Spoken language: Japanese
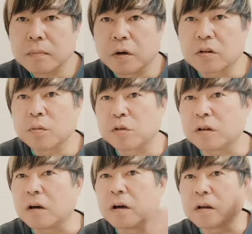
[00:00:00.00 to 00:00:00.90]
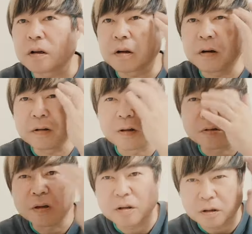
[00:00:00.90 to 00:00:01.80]
松本さんがね戦って
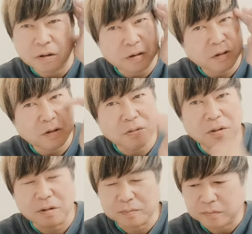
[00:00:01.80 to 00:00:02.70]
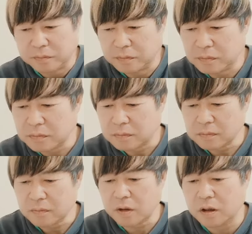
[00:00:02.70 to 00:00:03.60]
るね戦ってるのが
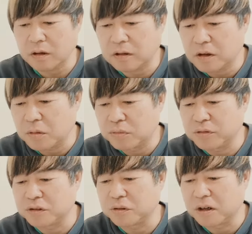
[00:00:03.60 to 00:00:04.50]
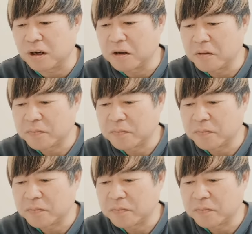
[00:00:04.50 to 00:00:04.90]
戦ってるのは文春か